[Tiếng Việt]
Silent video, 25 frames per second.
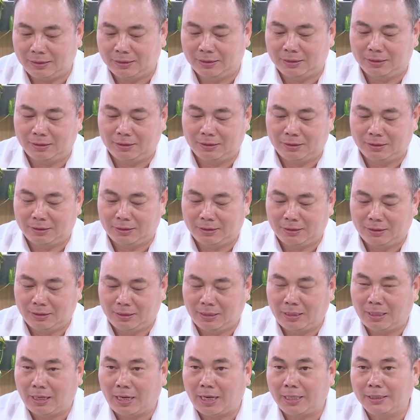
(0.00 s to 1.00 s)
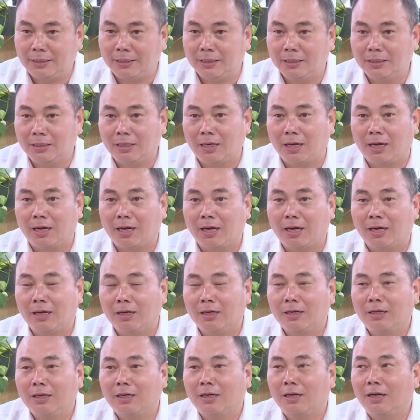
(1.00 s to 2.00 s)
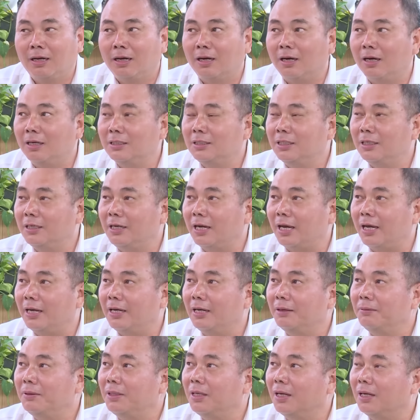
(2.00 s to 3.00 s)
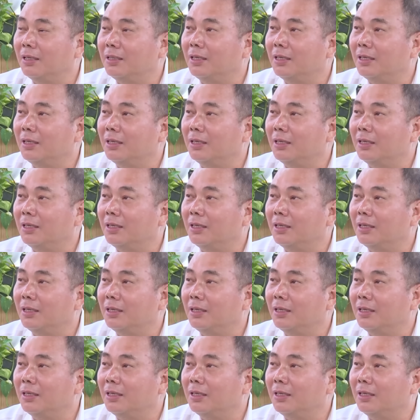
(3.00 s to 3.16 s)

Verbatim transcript: Dạ em tự... Anh thì ở trên này bây giờ